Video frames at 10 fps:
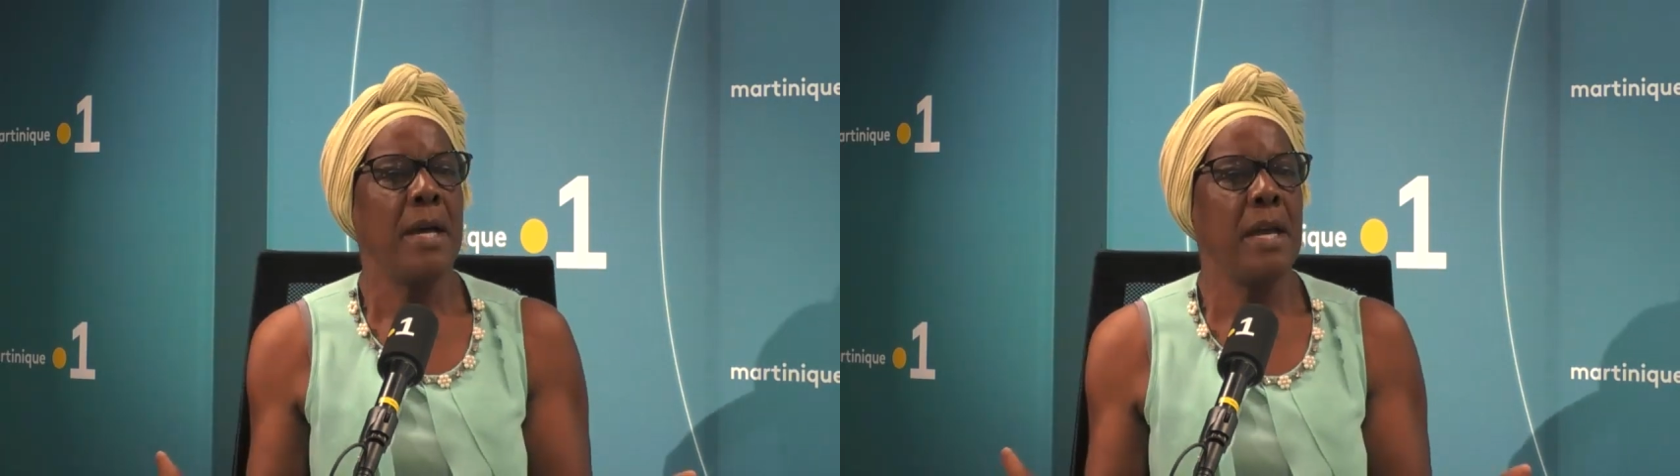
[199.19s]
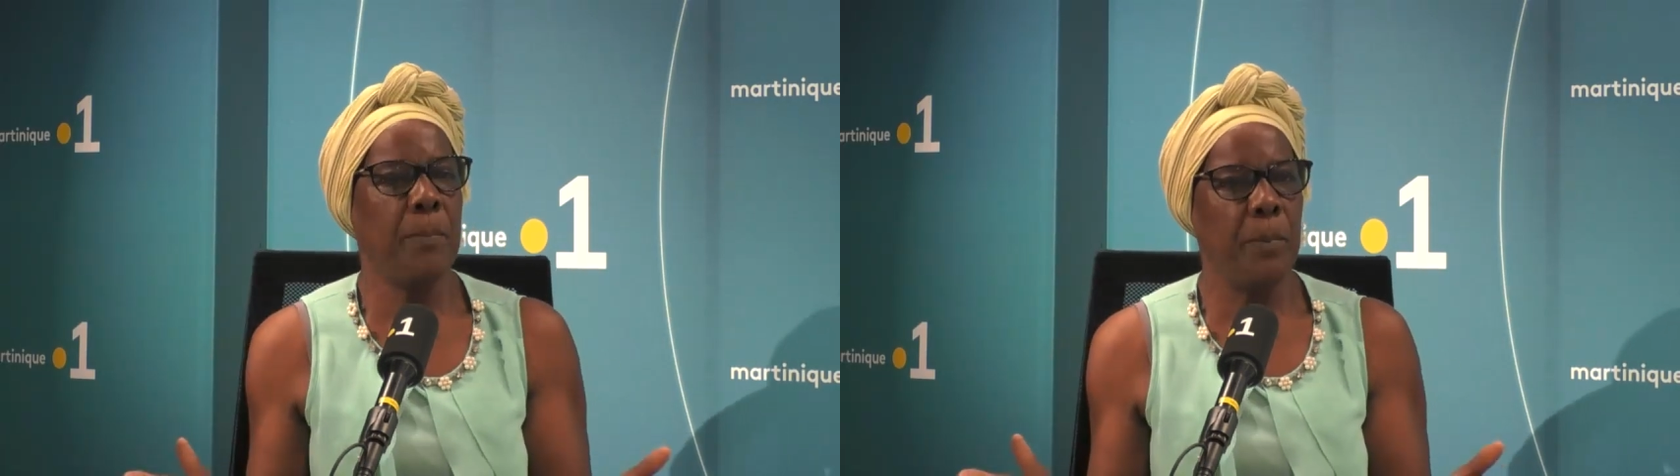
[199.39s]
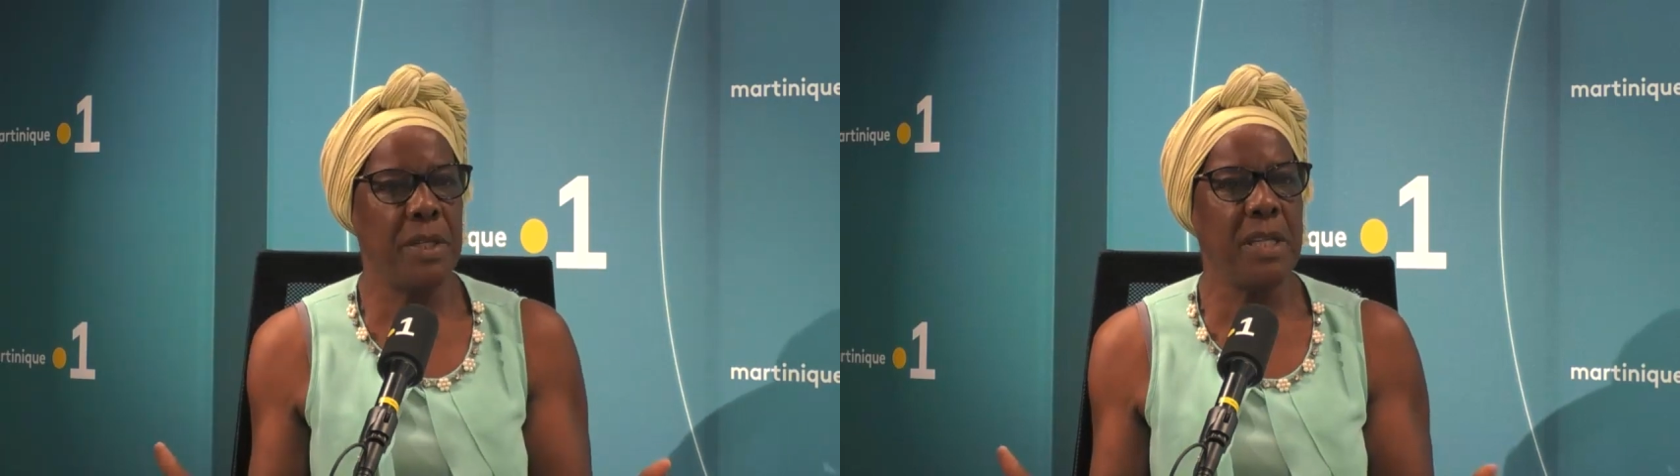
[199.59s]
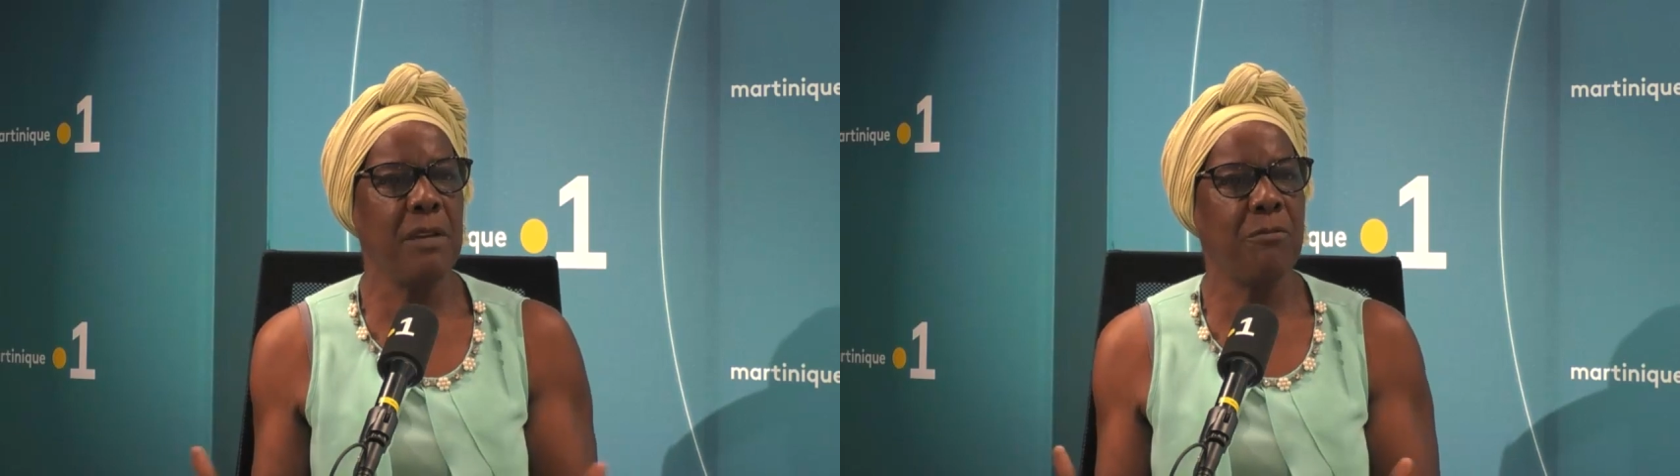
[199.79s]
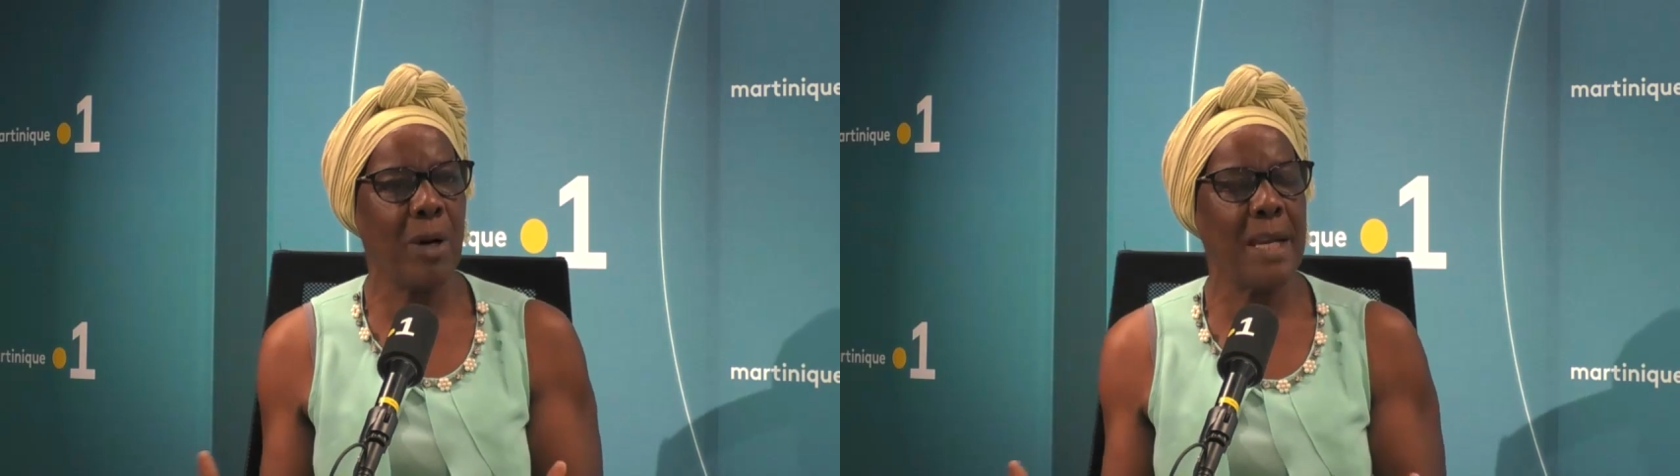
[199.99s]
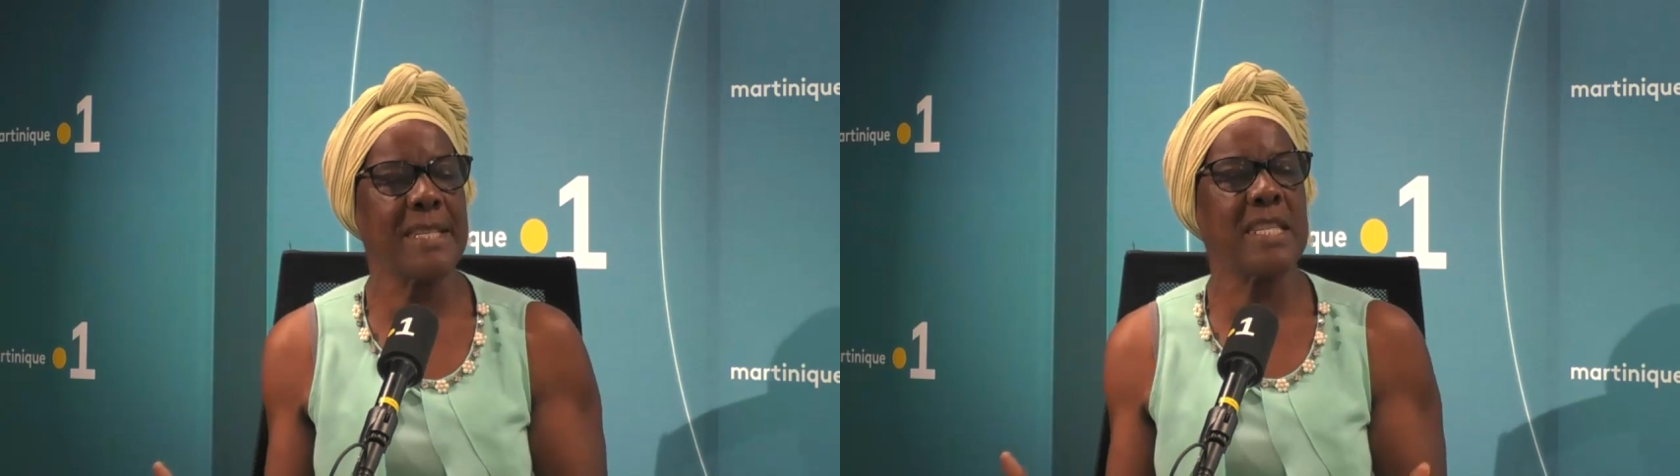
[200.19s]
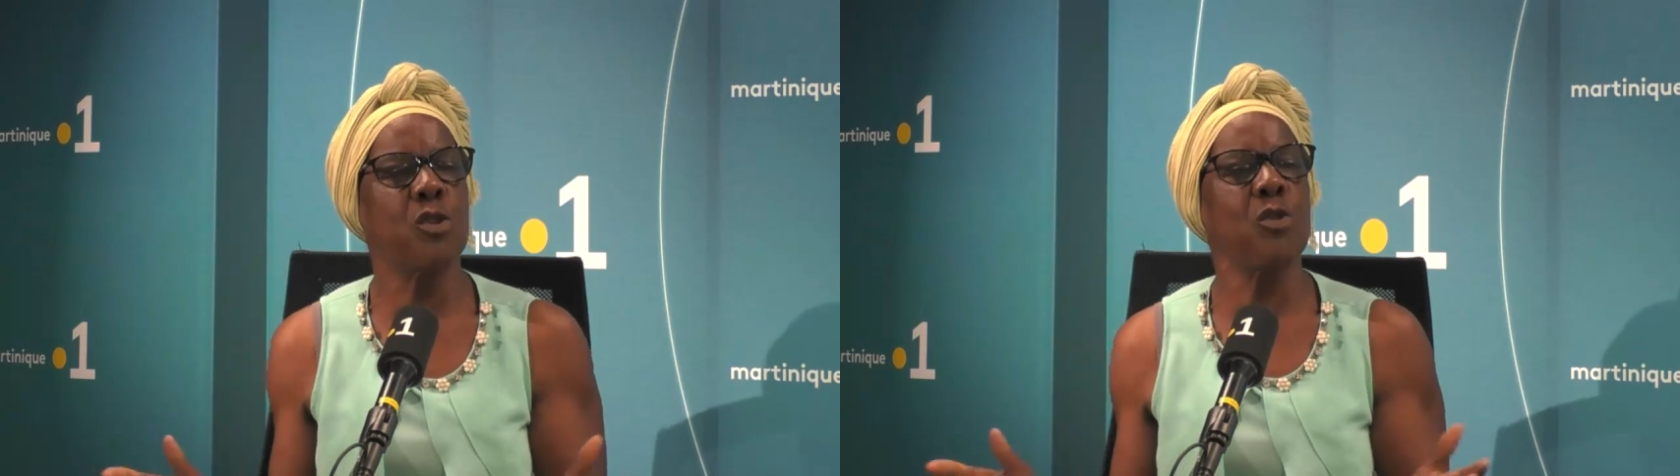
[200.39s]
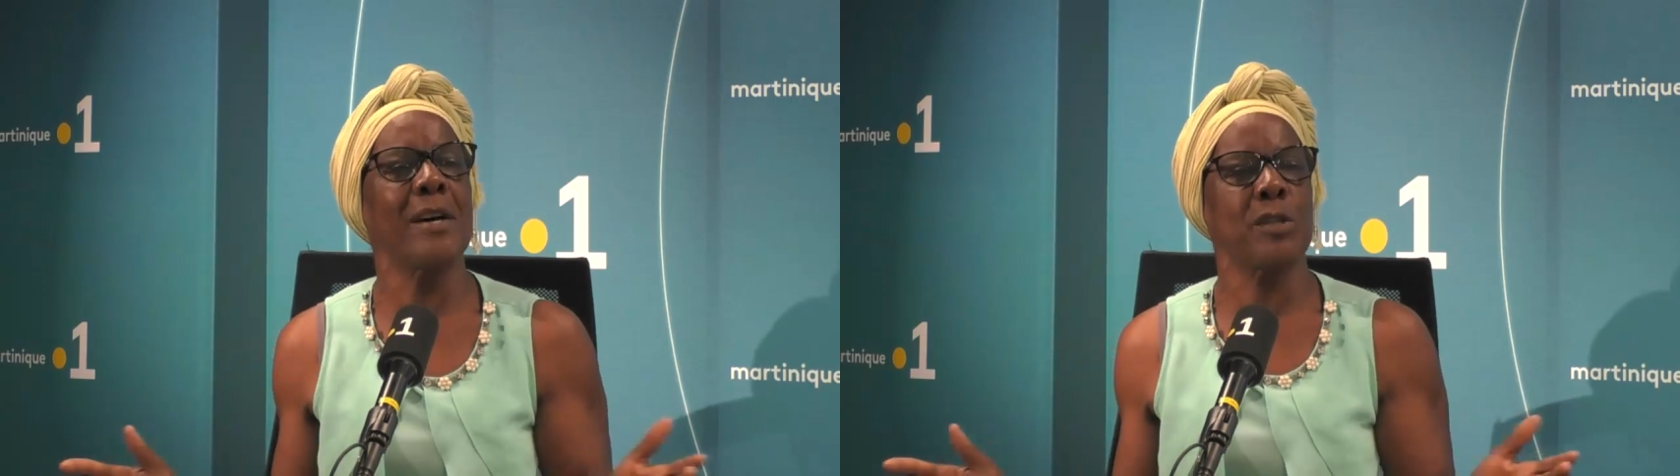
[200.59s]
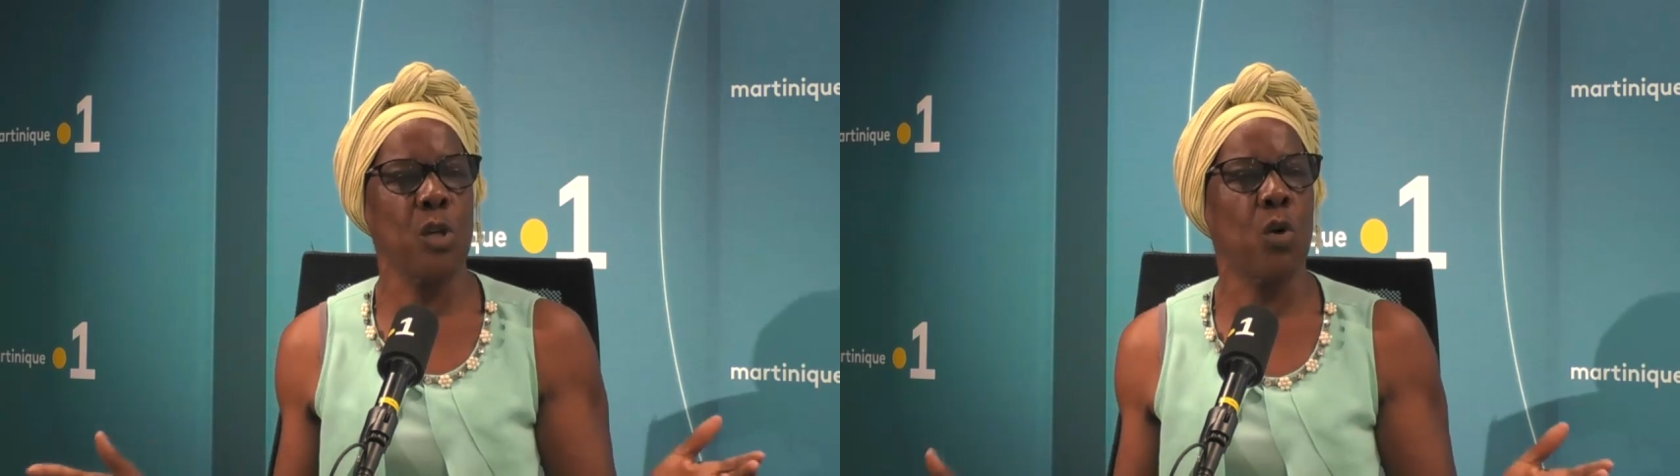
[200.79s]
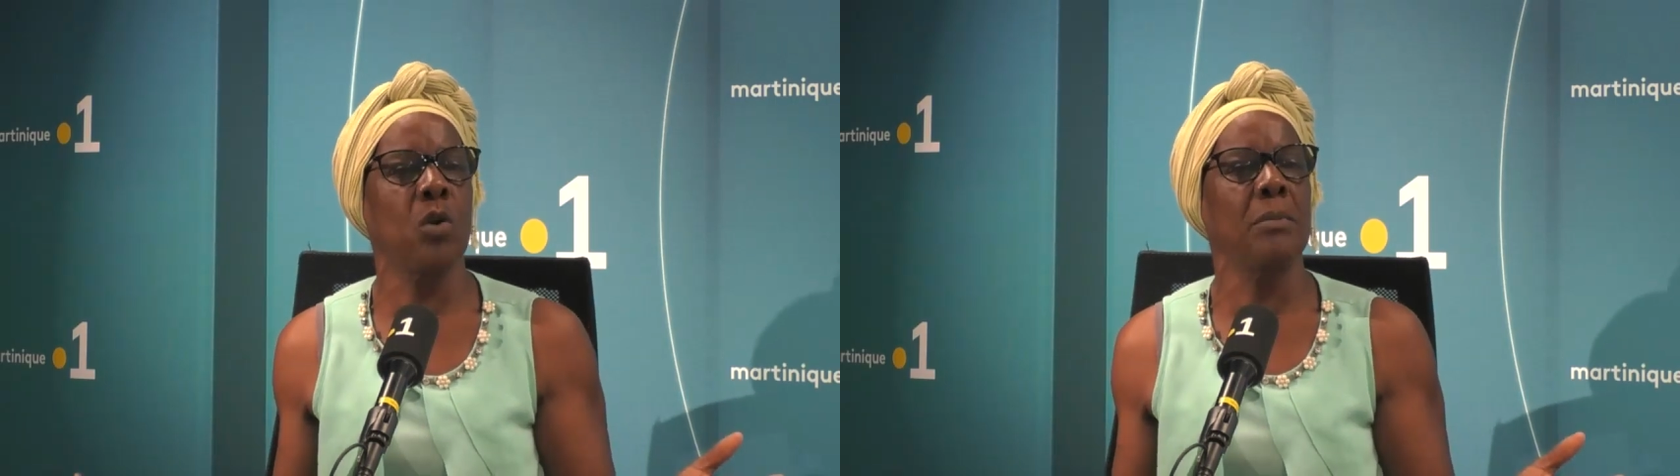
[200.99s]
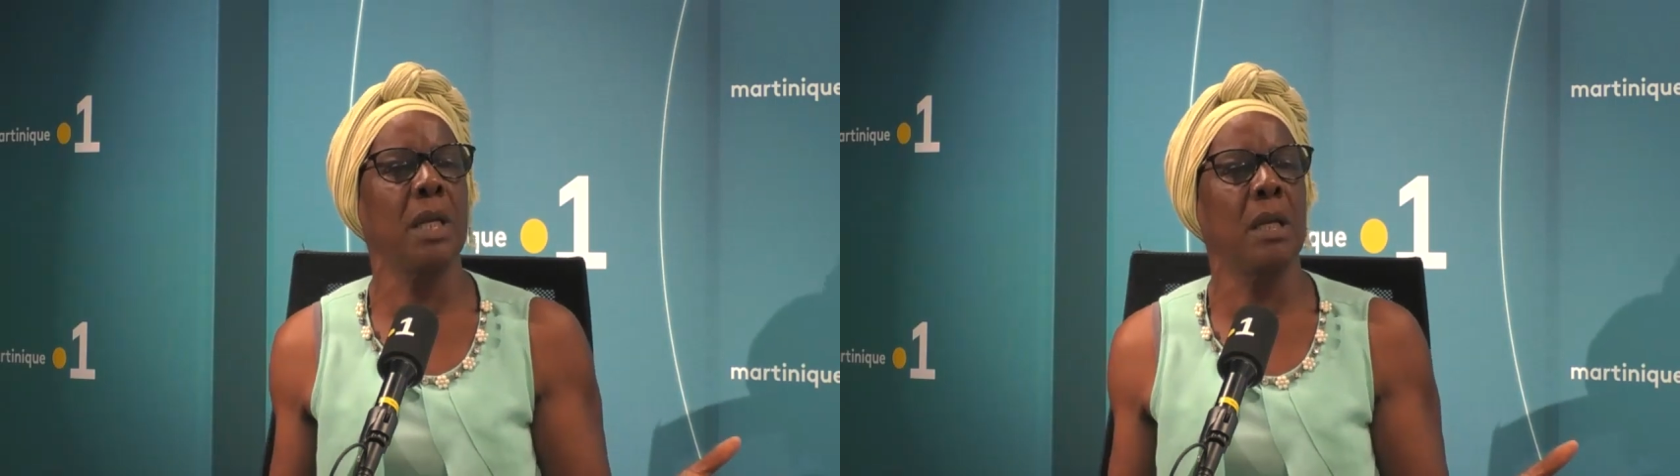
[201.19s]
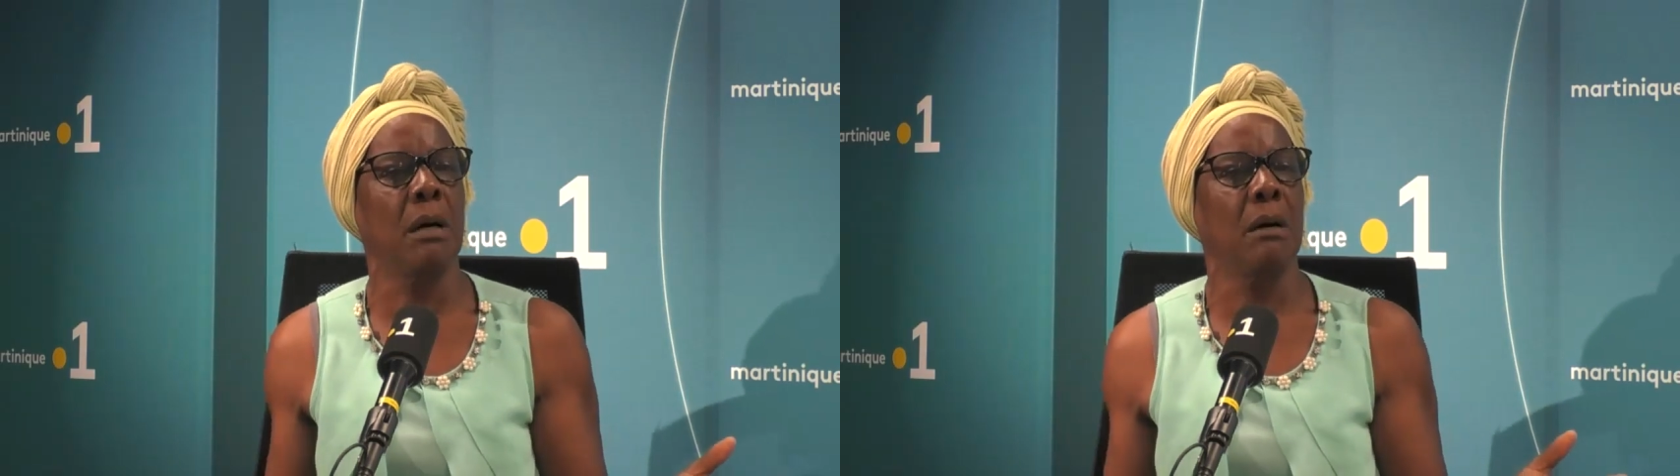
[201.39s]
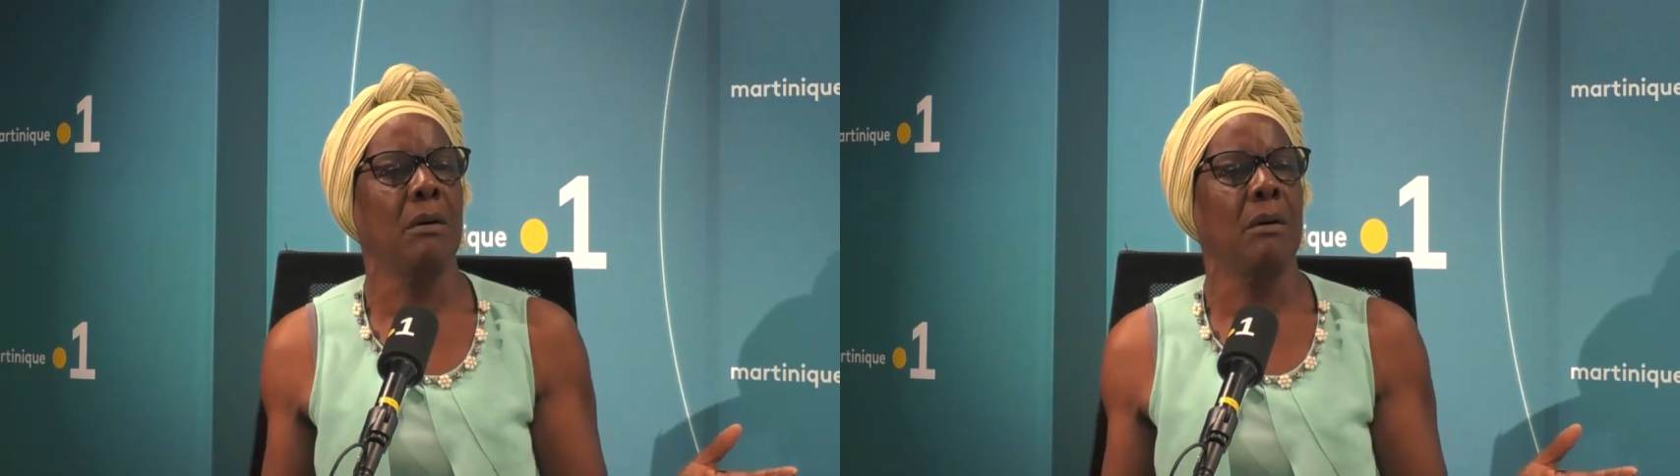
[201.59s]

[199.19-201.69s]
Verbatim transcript: et puis dire voilà la situation commune